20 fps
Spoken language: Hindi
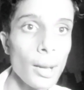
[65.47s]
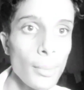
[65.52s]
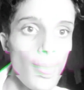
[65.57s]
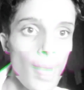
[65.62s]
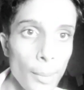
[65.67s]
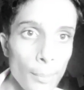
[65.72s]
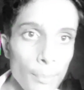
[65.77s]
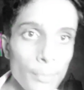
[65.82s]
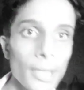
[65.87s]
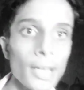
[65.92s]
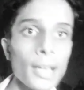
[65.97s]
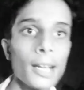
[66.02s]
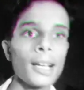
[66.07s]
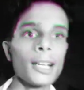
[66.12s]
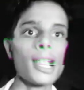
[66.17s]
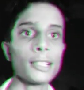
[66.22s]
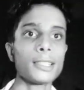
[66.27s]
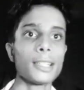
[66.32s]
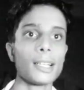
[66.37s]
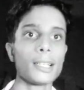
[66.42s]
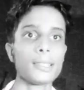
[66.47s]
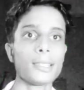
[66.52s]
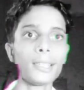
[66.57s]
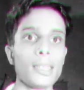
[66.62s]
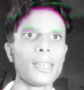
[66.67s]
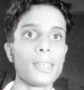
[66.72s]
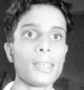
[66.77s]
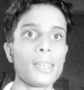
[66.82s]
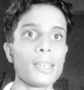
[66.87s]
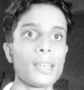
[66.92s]
काम हम भी करना
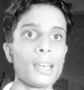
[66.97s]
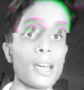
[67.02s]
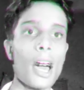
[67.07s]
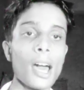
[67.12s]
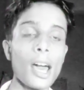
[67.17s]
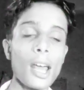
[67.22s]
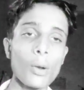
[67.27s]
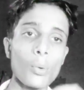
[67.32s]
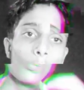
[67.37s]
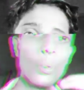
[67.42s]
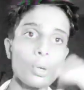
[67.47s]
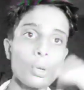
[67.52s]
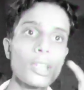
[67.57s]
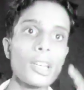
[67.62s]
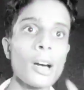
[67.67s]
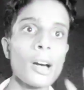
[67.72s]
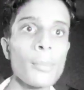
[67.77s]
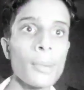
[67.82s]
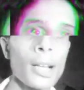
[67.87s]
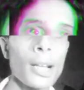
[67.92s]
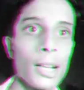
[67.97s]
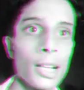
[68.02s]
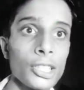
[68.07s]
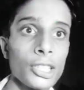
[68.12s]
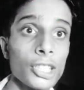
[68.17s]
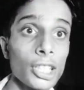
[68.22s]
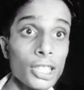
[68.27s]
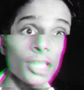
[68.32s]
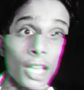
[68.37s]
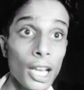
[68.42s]
चाहते हैं हर कोई काम करना
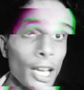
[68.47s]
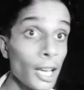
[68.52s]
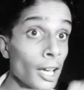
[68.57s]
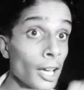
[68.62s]
चाहता है